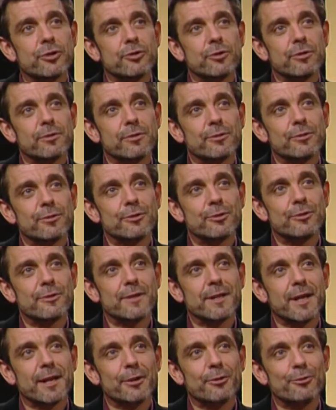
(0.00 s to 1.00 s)
j'en
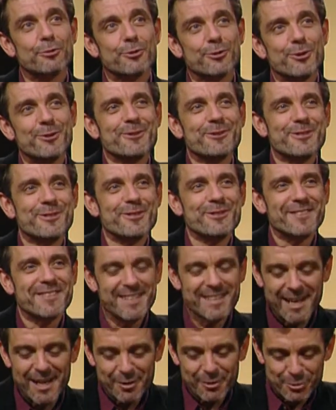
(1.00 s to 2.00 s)
sais quelque chose, j'en
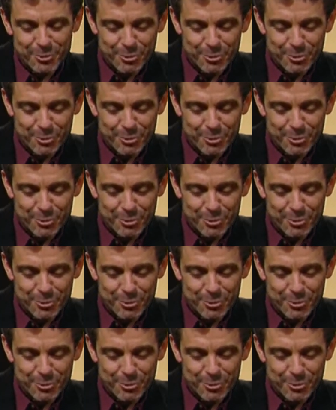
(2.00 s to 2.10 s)
sais quelque